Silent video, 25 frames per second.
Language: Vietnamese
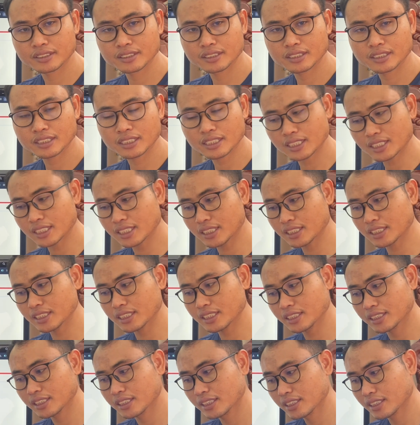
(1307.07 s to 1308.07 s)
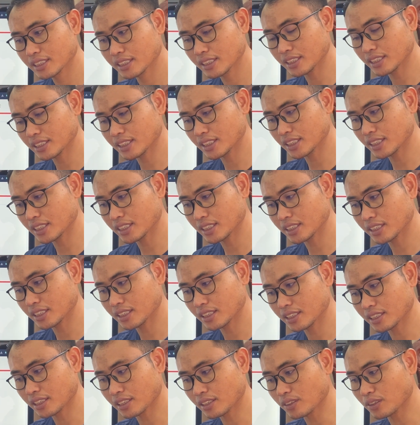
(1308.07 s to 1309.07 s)
hai
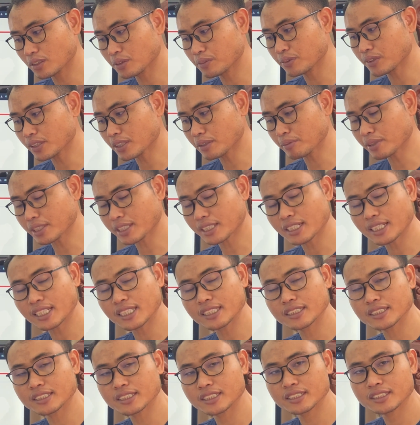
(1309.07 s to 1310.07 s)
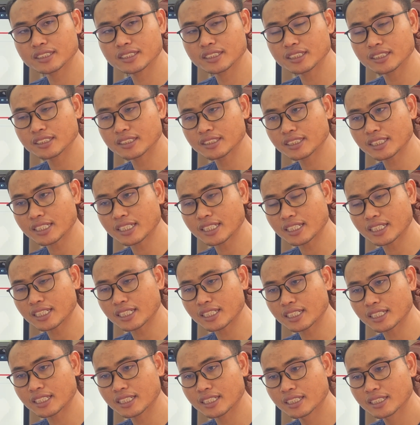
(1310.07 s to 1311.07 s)
có vót bằng khai thì chỉ tí
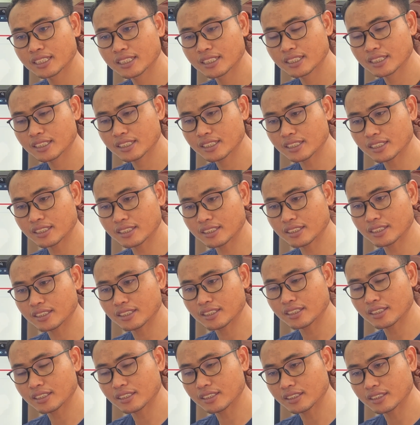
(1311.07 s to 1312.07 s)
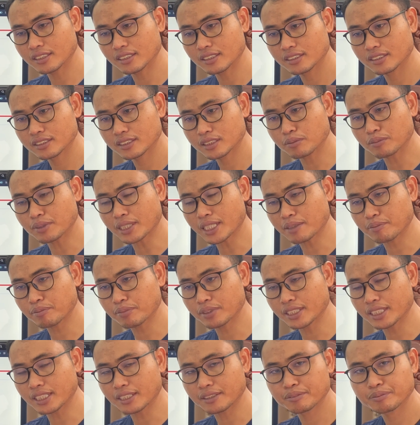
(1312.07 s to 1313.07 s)
than sầm rạp
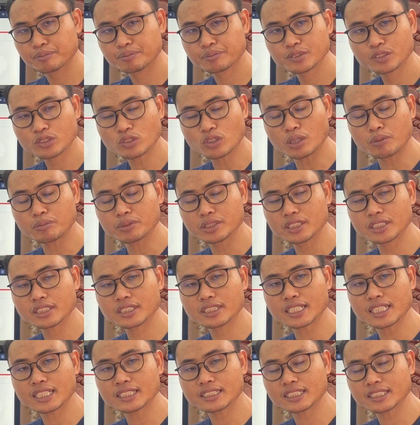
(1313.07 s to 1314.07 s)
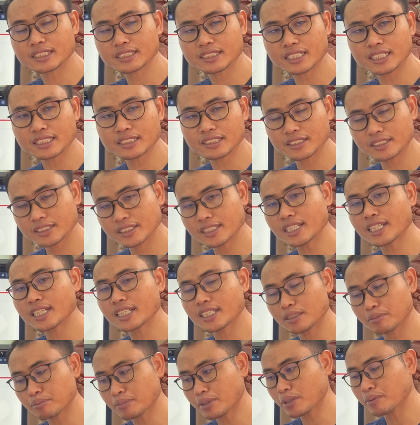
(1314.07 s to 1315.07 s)
nè thôi mình dựa tra sát na chỉ tra
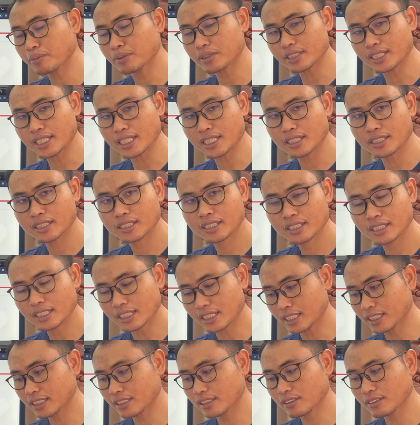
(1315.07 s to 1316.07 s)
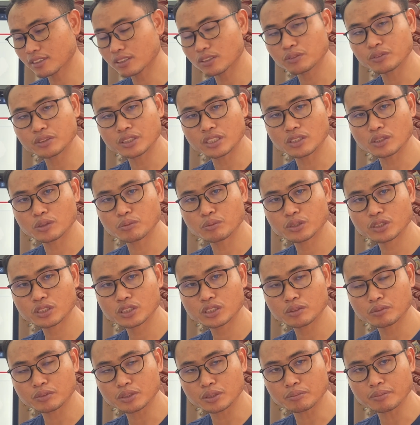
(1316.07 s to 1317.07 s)
anh màu bằng này anh đang nói con video muốn
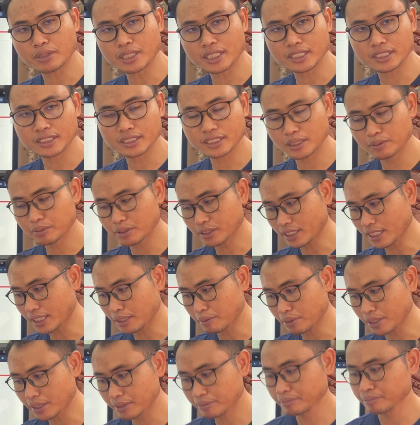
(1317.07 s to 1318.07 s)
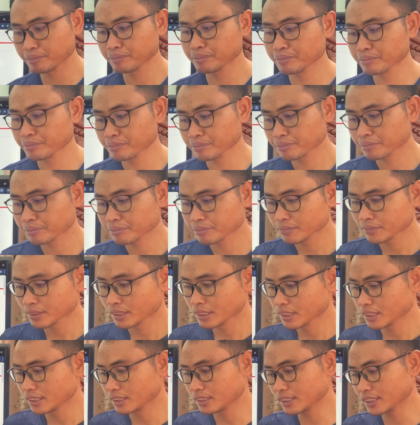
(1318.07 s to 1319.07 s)
xem các bạn gì bằng này bạn
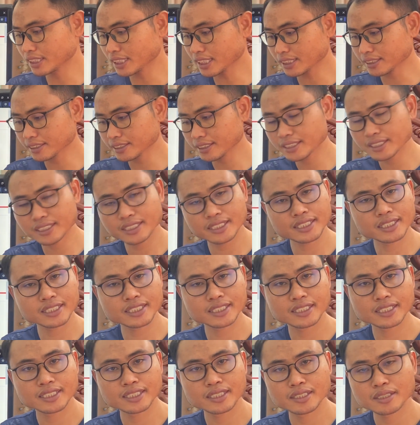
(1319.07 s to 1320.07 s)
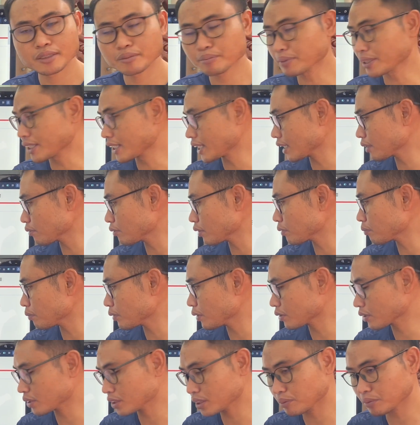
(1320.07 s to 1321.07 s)
chẳng còn đang mong
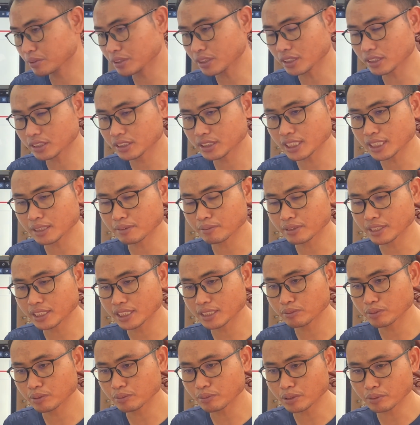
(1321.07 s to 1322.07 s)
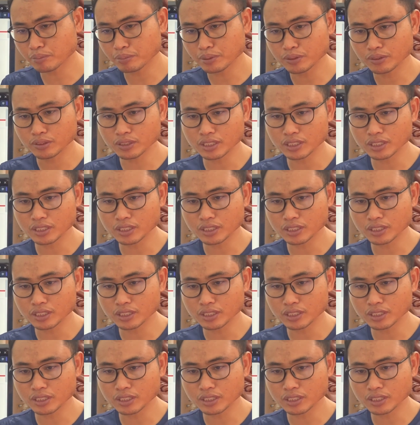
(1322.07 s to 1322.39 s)
muốn xem trong trái lấy mình mong muốn